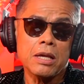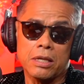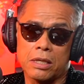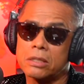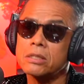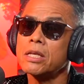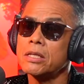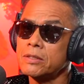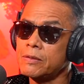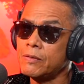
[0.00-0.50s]

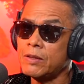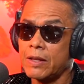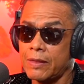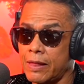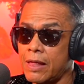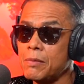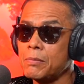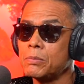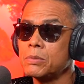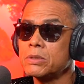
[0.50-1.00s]
es, es,
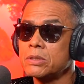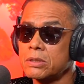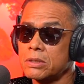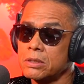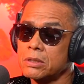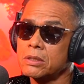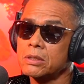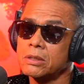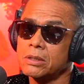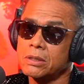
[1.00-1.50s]
verdad, pues.
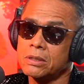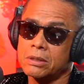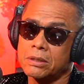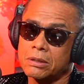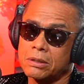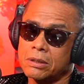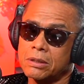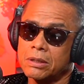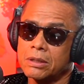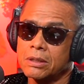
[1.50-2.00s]

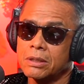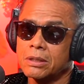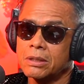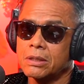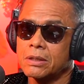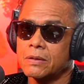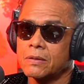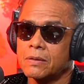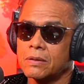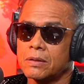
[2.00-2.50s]
Sí,
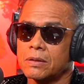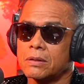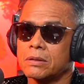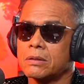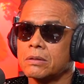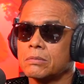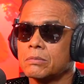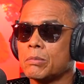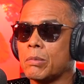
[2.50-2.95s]
que, que, es.